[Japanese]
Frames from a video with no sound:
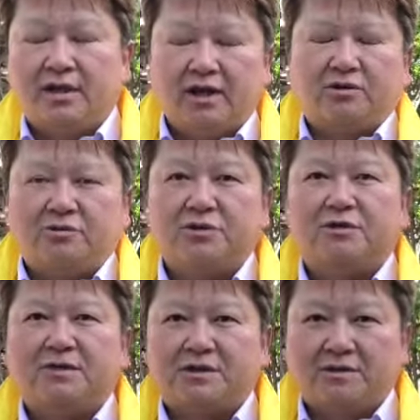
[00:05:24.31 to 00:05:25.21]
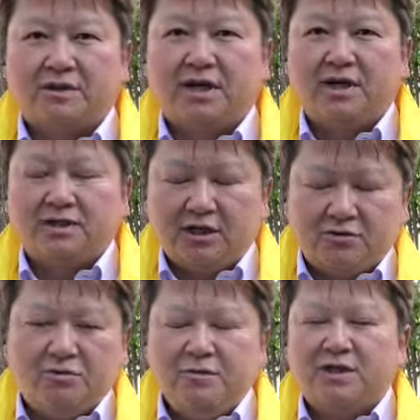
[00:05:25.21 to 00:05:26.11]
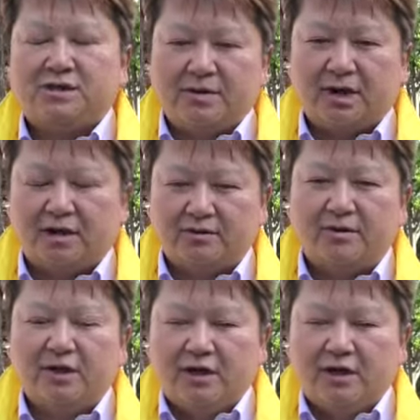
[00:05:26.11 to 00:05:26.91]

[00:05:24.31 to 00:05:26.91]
になると思ってますのでぜひとも皆様からの